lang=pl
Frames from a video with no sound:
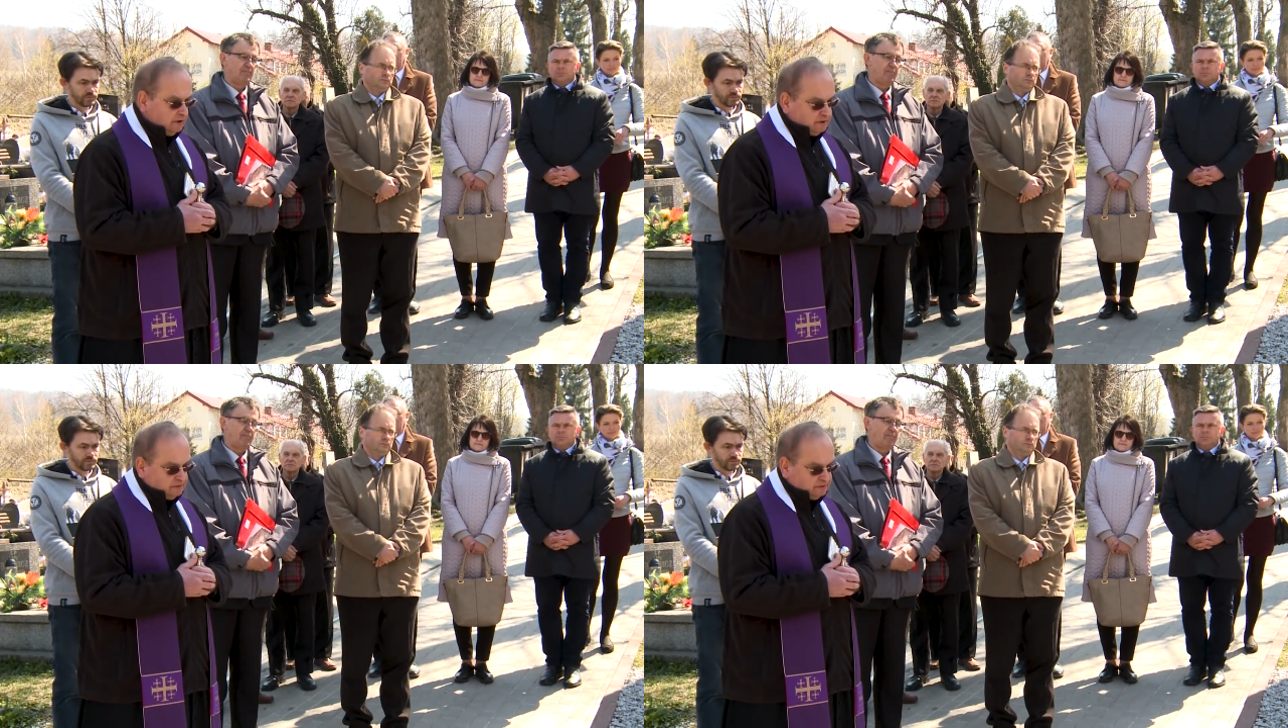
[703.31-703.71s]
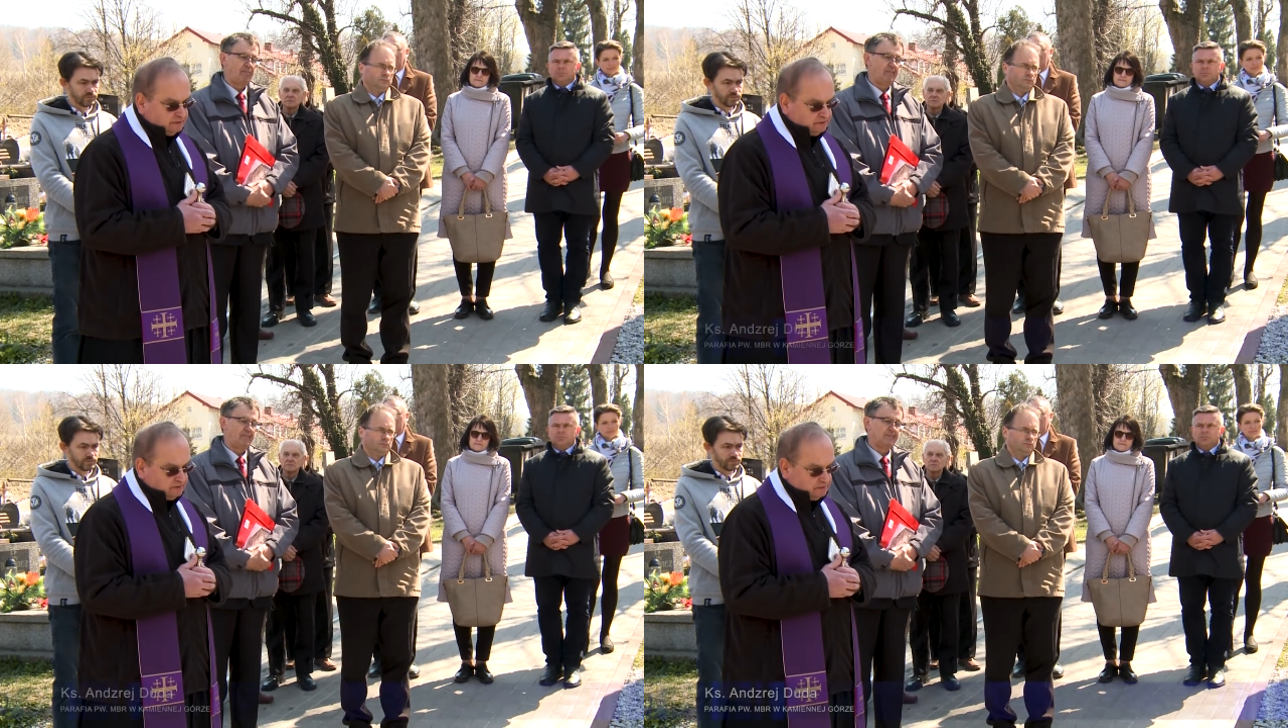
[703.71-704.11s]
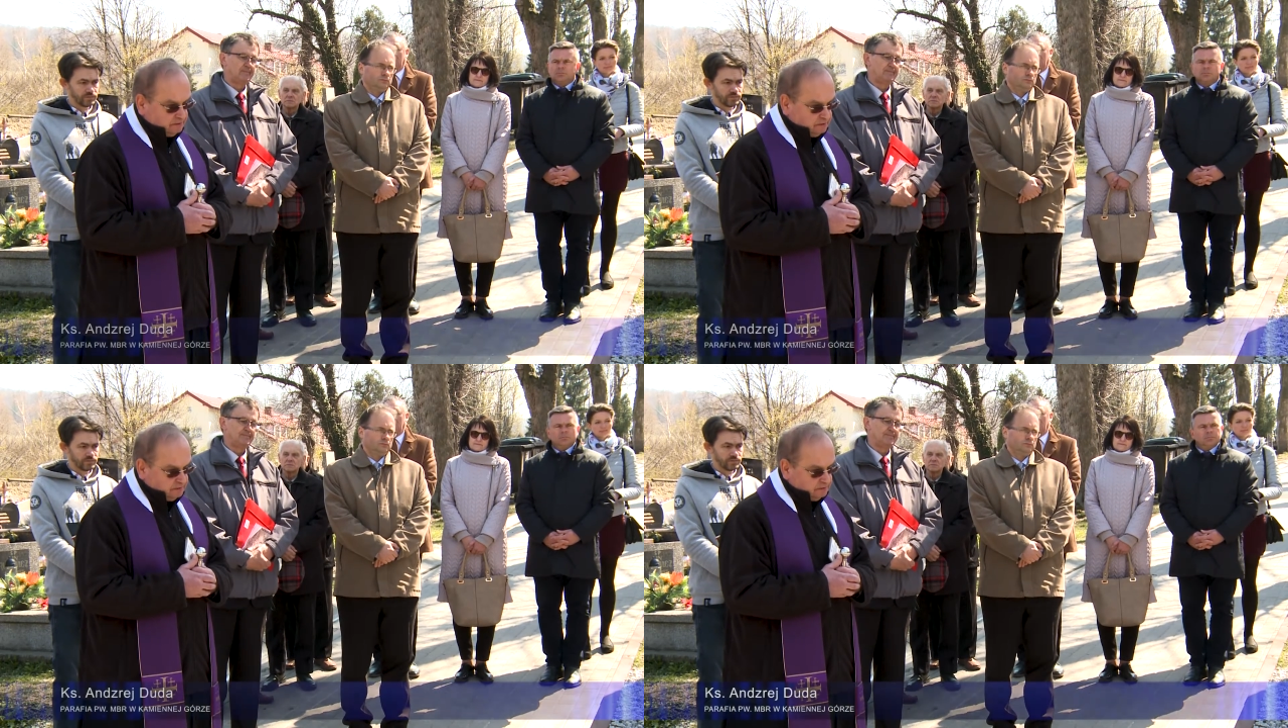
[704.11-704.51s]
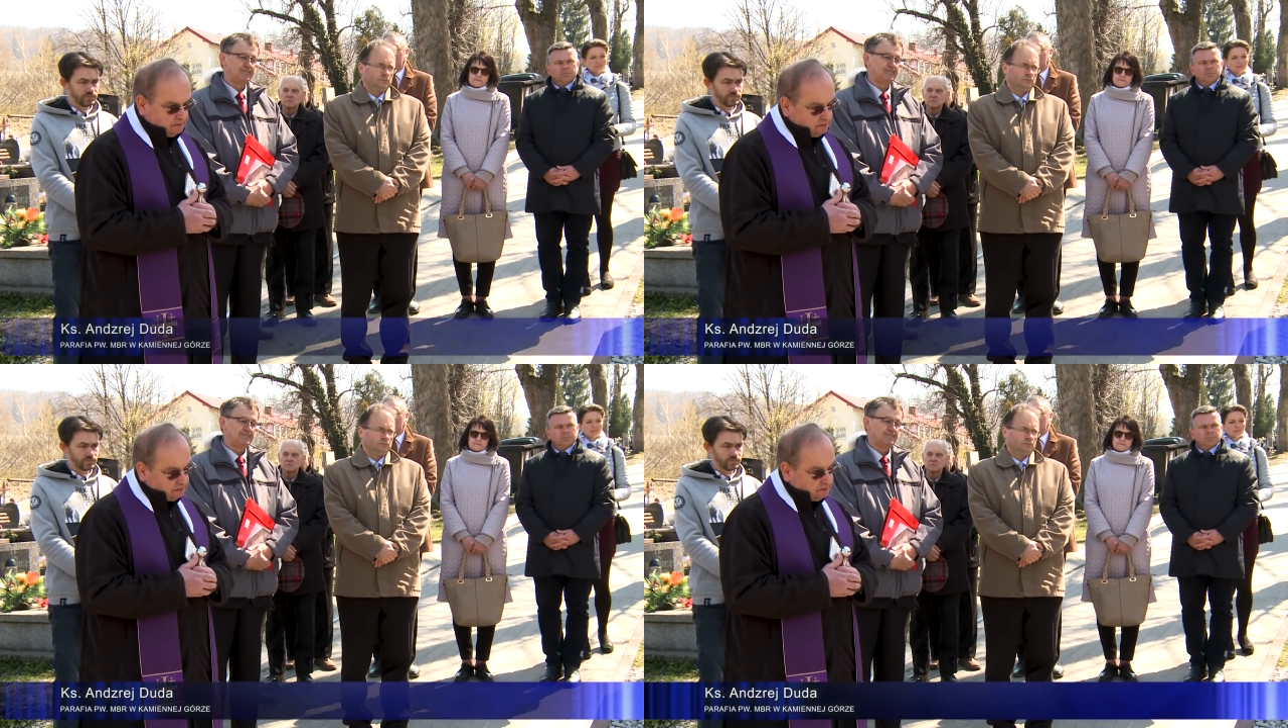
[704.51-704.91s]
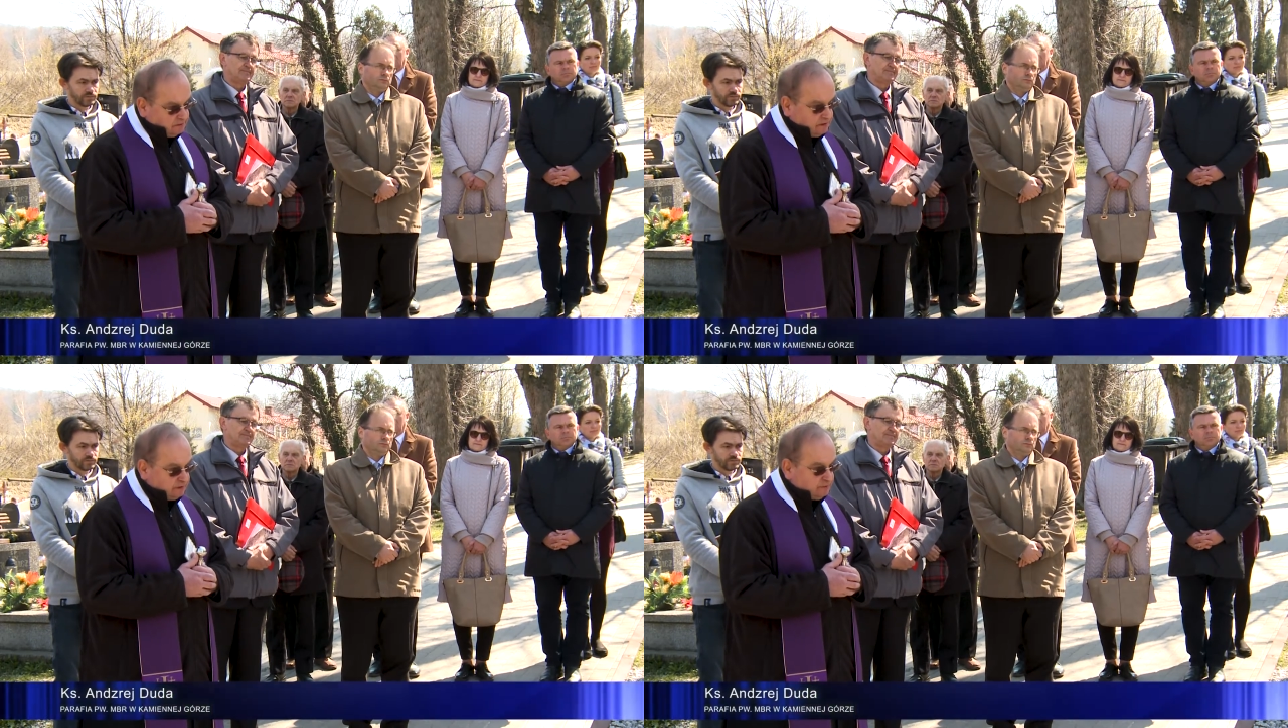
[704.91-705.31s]
ale i też
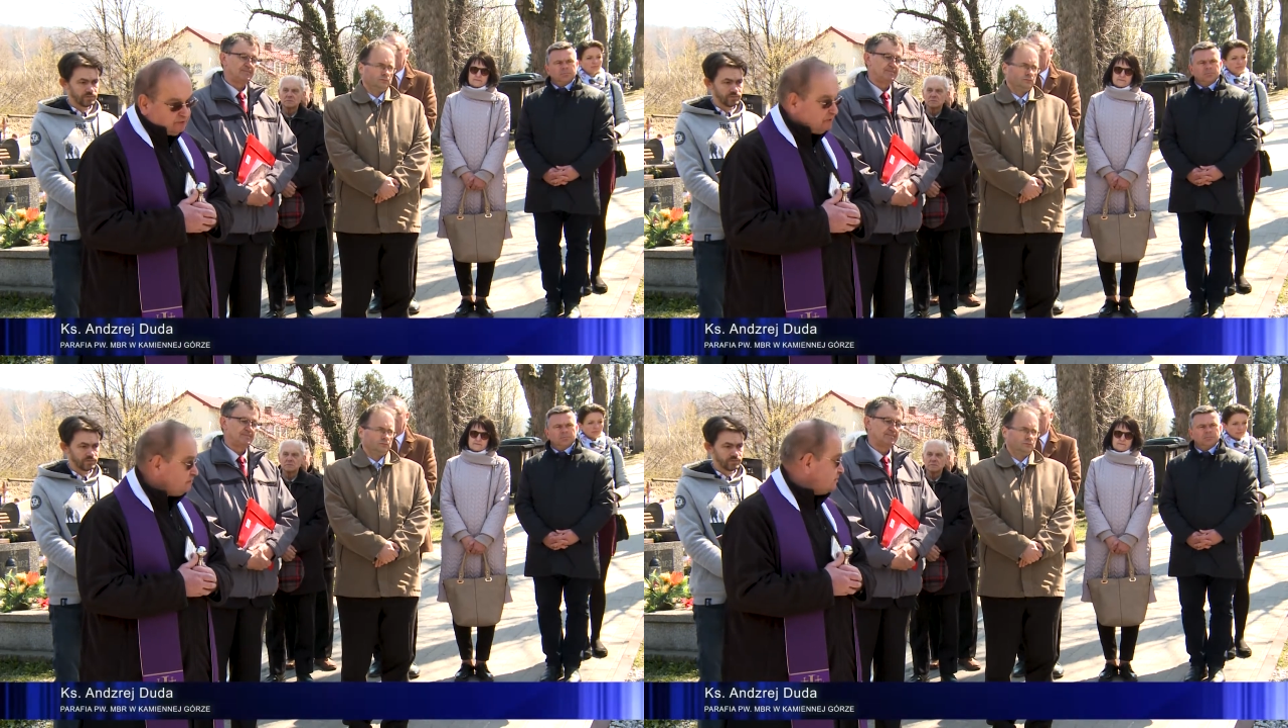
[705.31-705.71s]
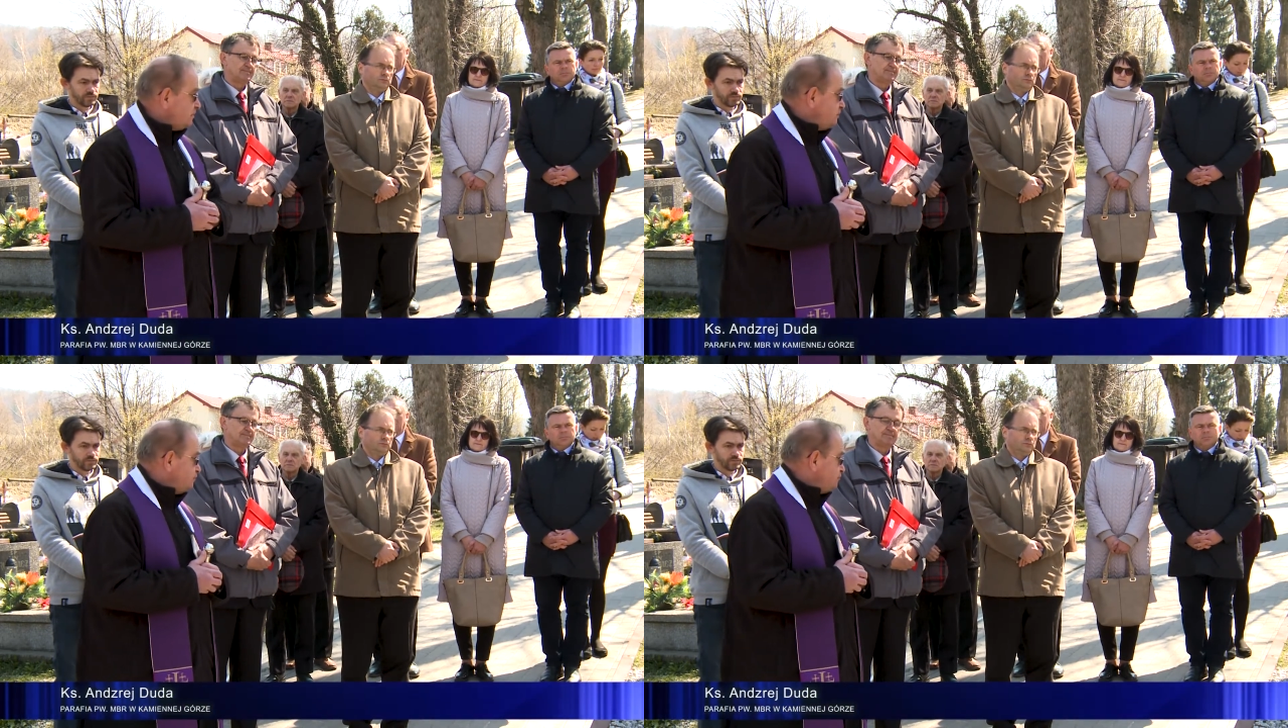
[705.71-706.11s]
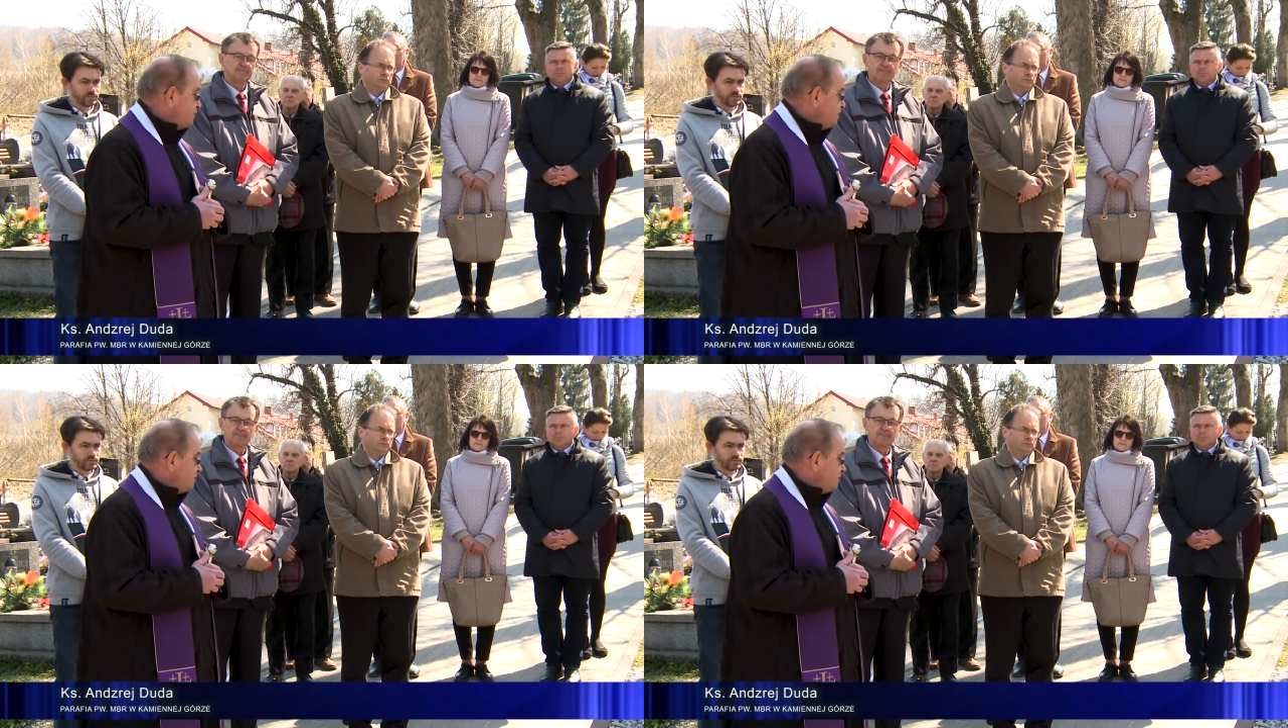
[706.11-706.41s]
myślę, że za jego rząd.